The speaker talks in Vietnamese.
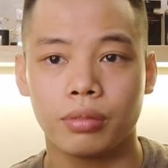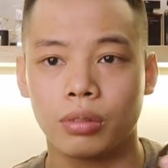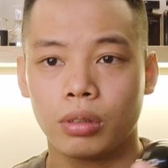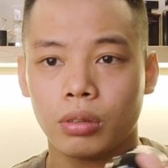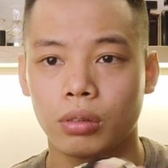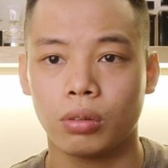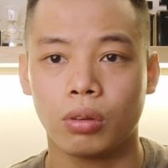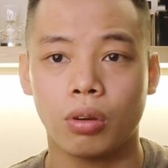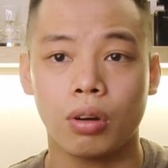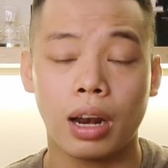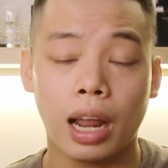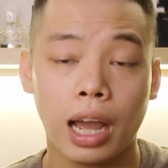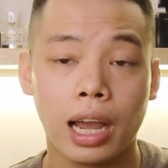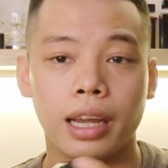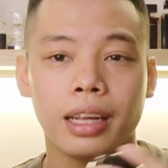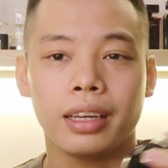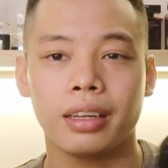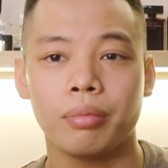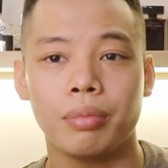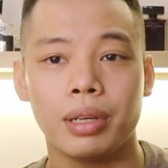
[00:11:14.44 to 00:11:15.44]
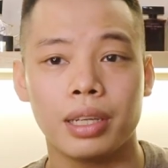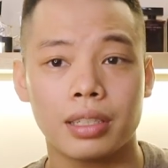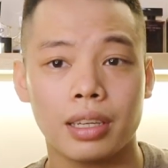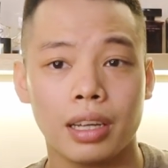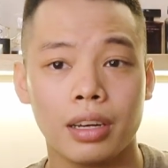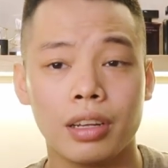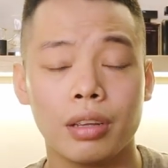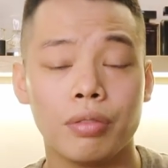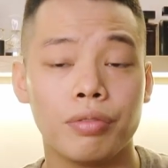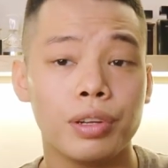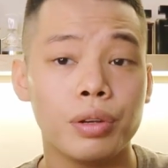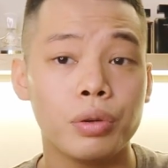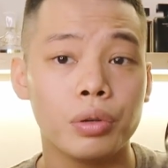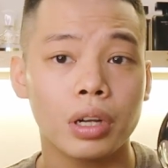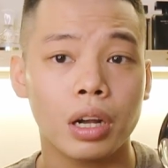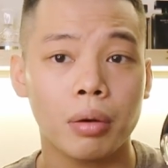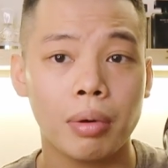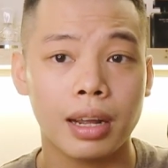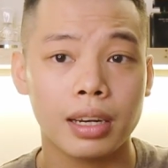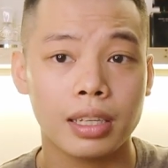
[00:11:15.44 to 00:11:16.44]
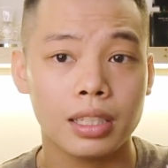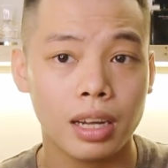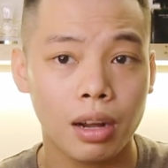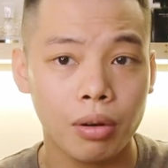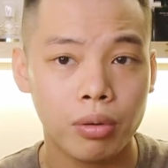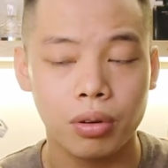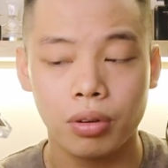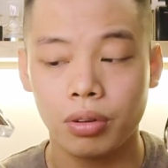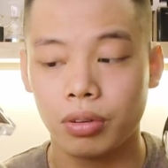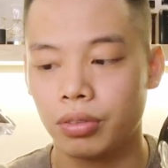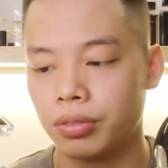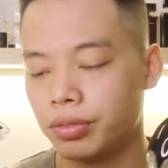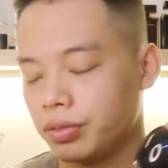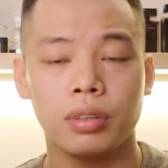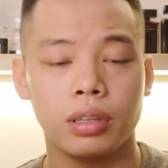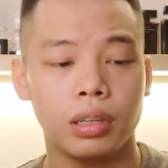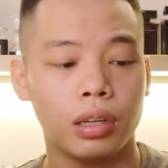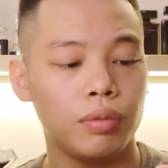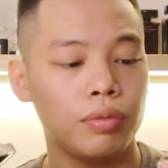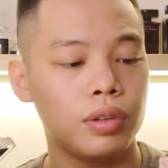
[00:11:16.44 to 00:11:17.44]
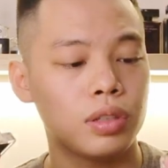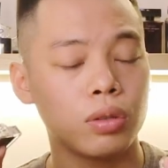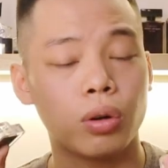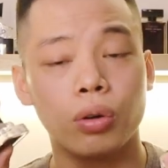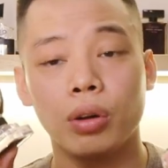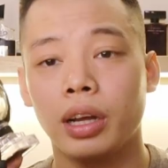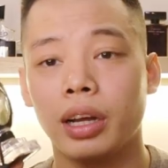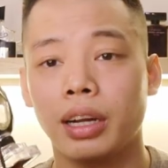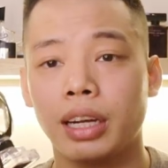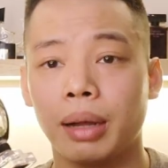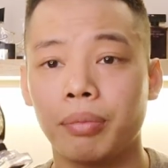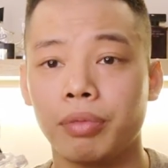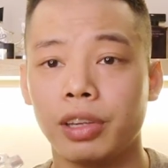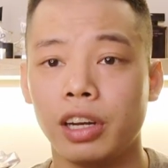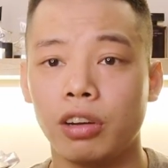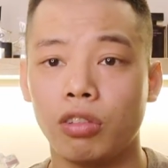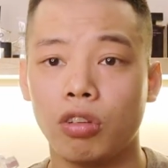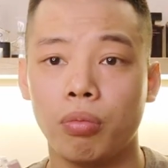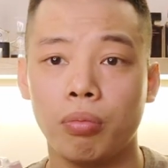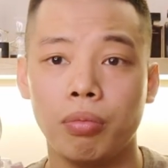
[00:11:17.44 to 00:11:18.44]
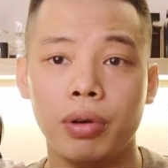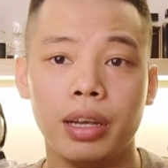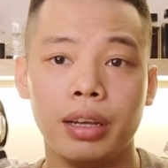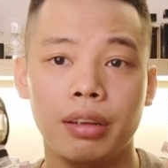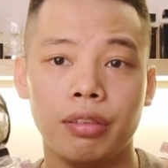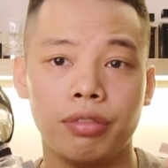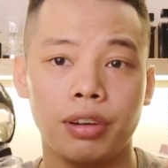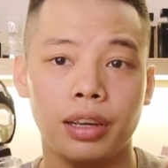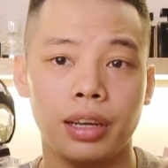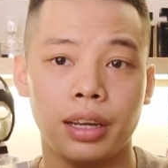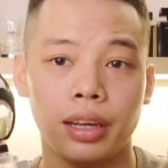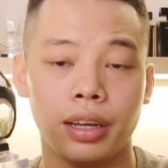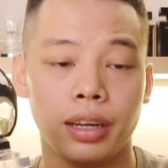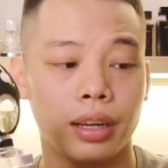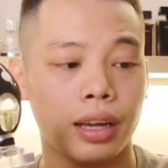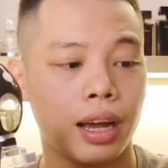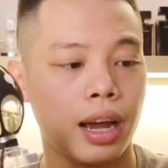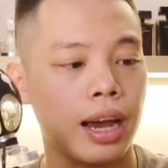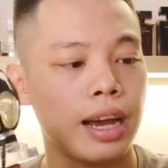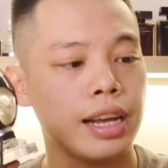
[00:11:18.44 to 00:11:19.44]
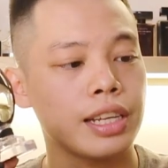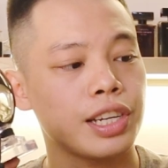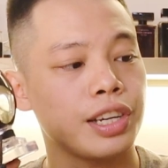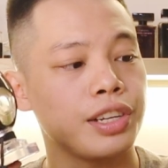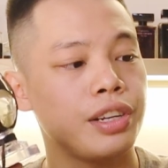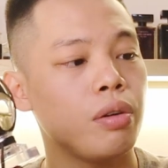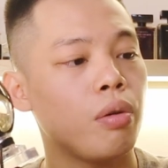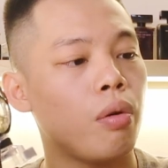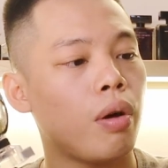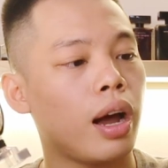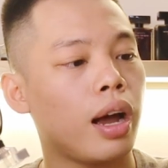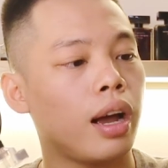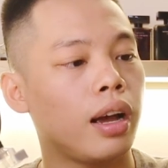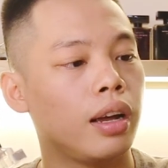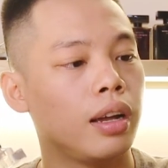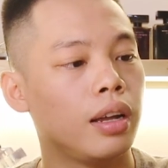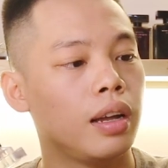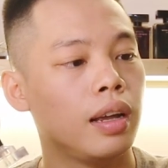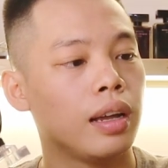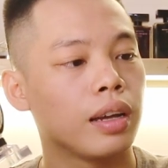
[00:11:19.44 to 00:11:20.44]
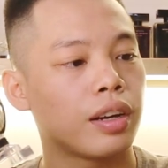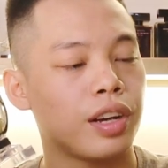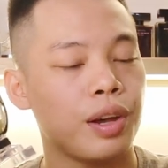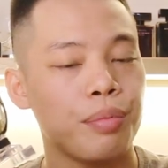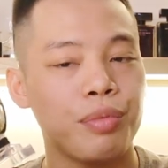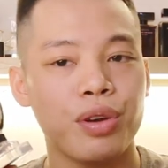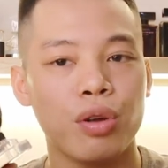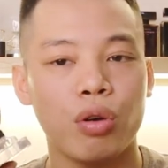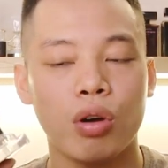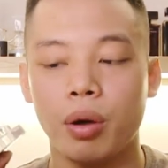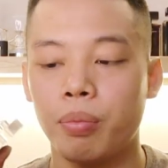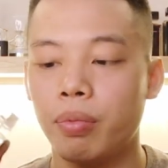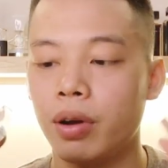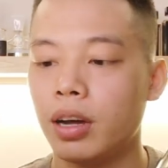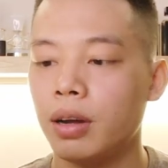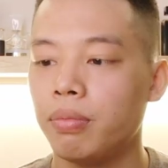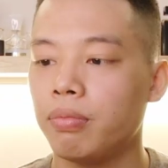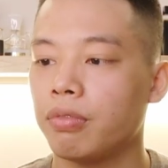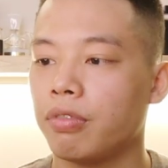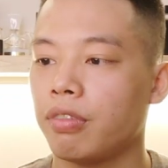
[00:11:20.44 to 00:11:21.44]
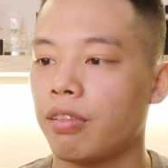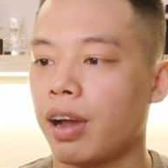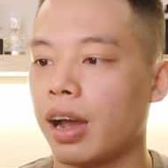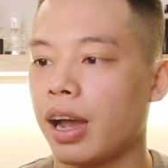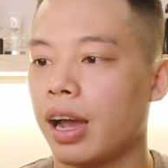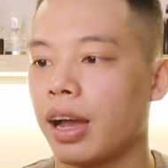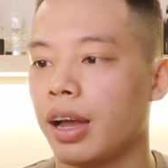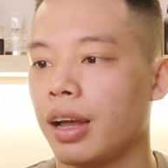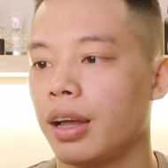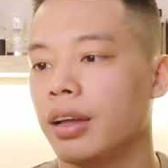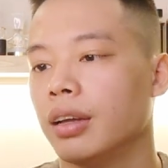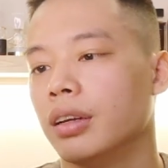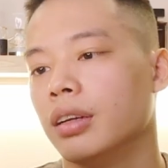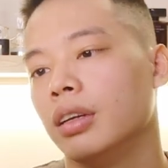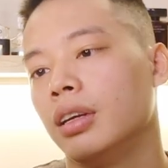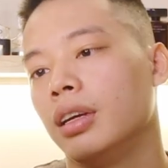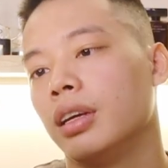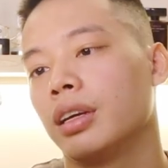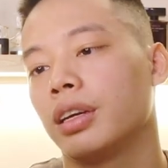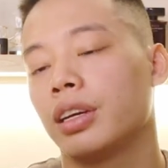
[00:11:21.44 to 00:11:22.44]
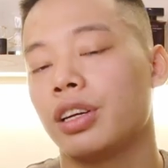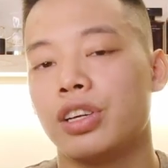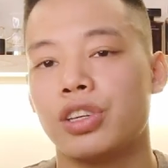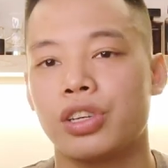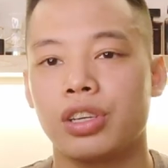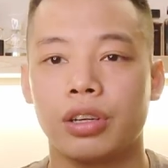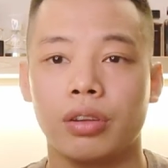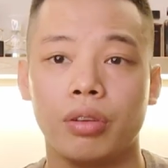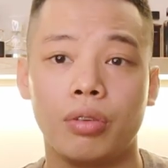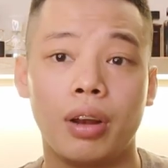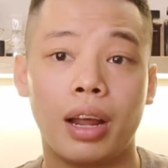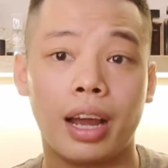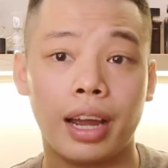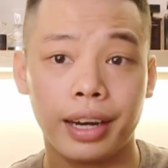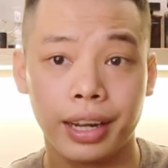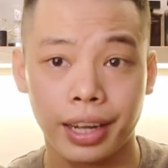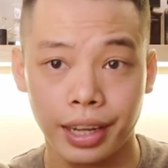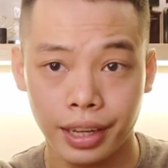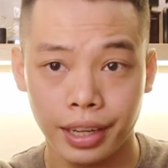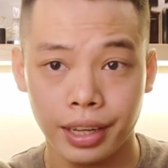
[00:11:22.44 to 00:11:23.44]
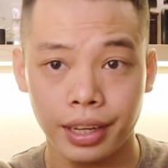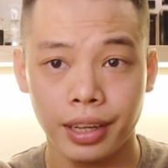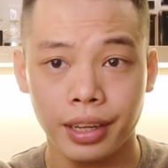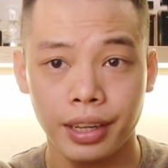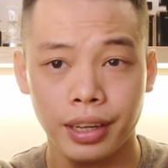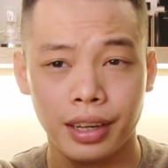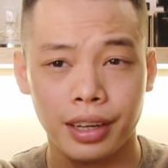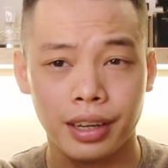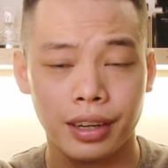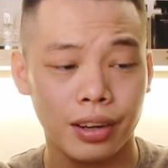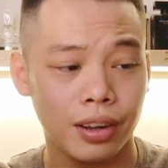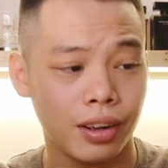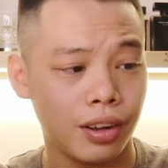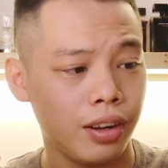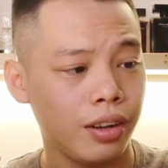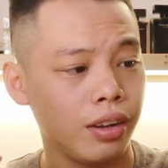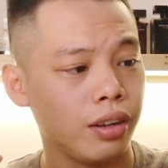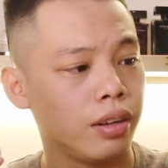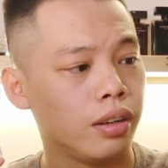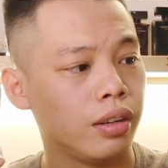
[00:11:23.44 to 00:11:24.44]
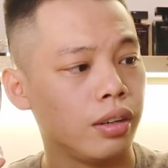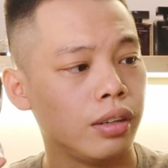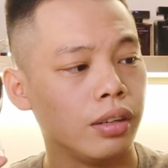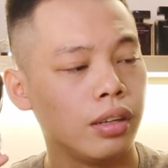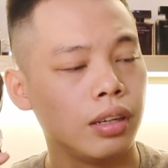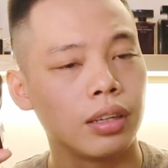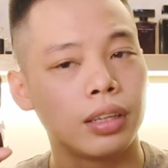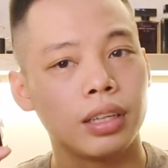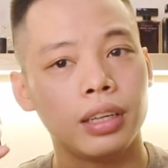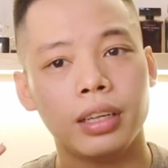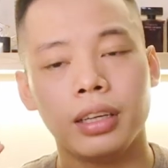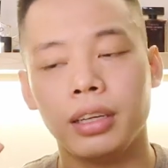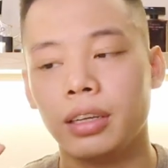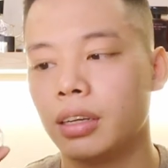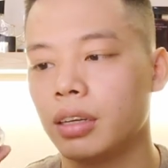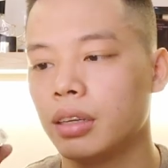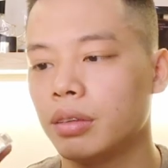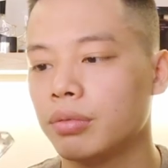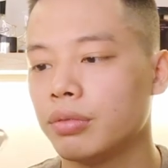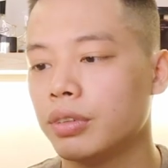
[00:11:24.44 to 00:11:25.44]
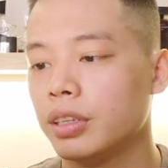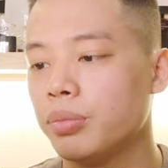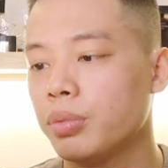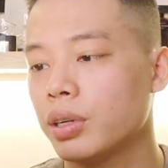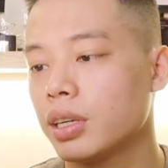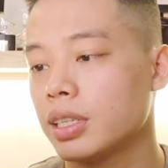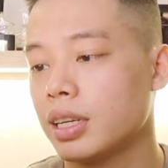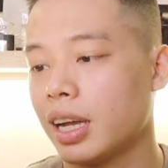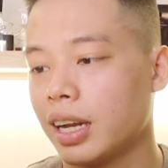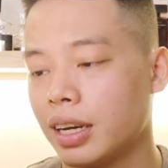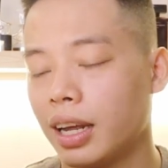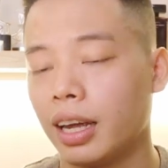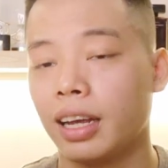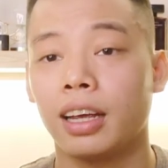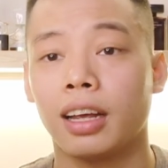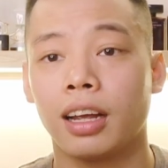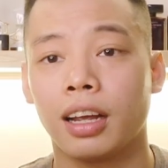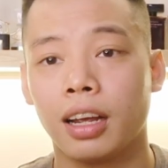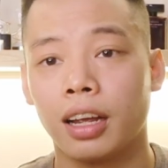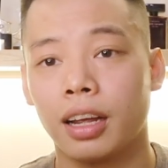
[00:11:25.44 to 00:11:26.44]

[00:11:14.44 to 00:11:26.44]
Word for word: ờ, còn lại thì mình sẽ review cho các bạn sau ờ, vừa rồi là cái cảm nhận của mình về hai chai nước hoa Camino up lớp và Kiss Online này đó thì ờ, với một cái giá thành